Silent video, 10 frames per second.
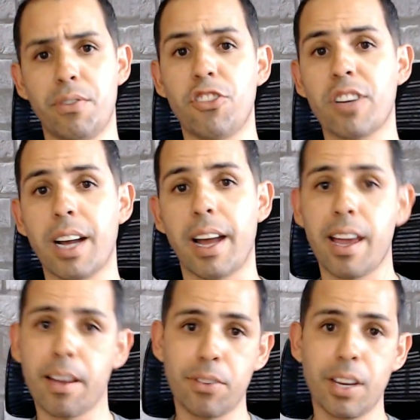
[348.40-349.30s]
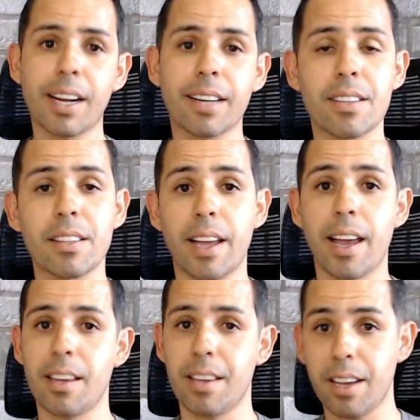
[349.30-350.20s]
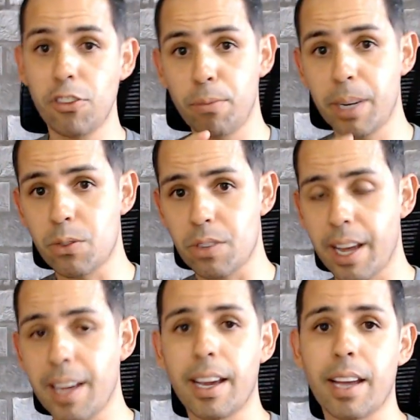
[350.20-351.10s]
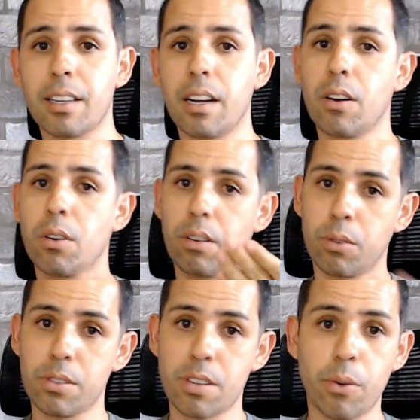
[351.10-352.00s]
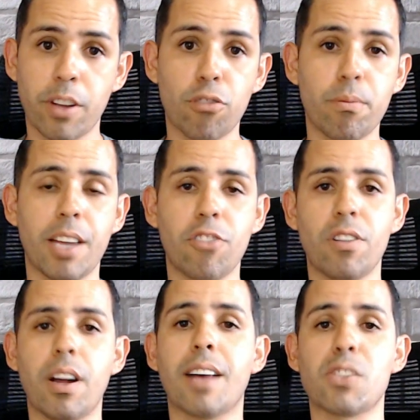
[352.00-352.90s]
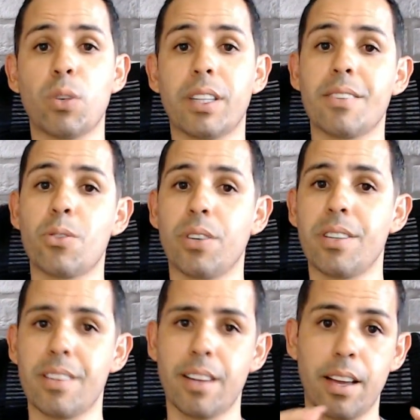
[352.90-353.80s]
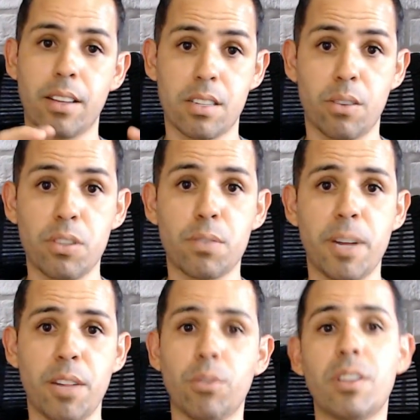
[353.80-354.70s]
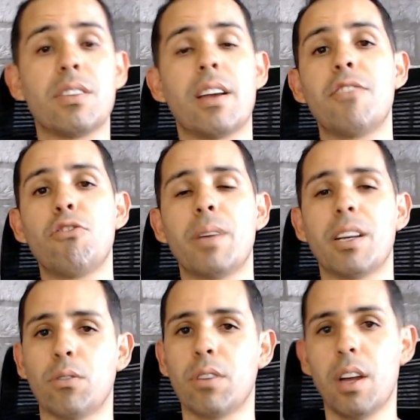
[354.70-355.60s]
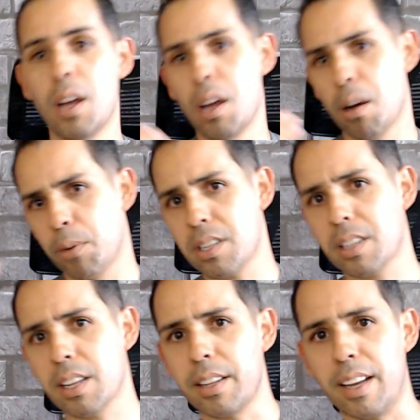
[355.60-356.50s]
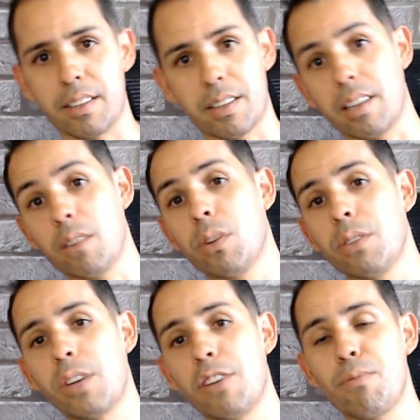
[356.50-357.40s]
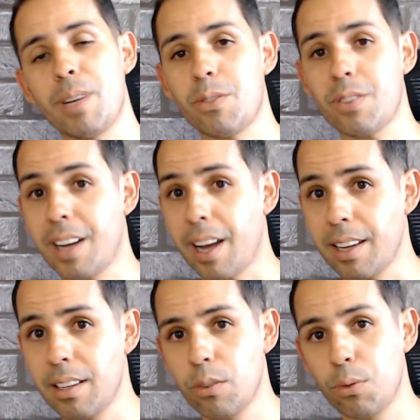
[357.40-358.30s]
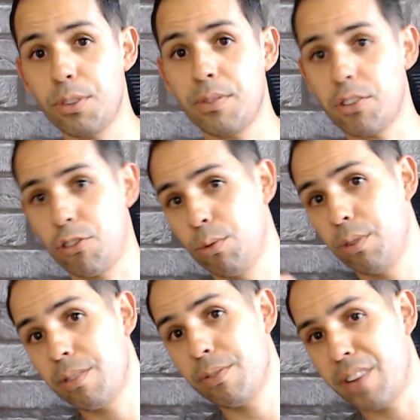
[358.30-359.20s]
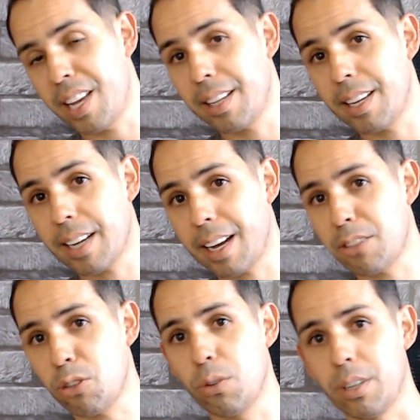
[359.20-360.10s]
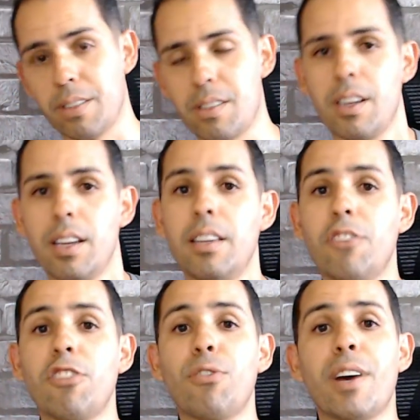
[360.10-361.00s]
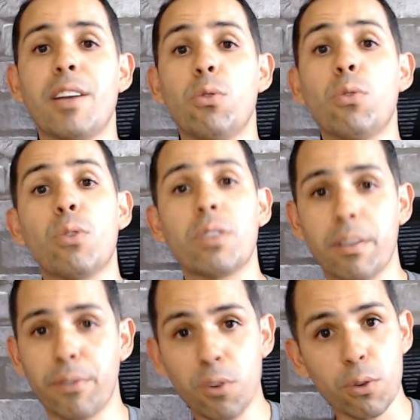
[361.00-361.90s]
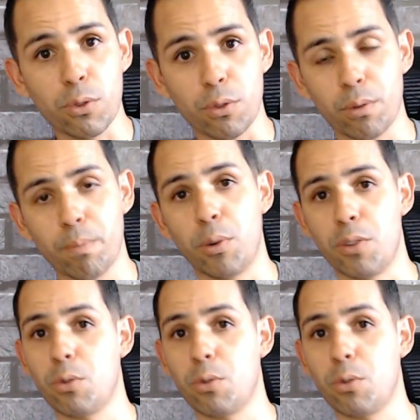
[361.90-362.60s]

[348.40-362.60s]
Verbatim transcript: VGHF, HCTR, rendimentos em queda, consequentemente as cotações são espelho desse rendimento. Pois a tendência é que quando os rendimentos caem, os investidores vendem as cotas e a gente vai no contrafluxo, pois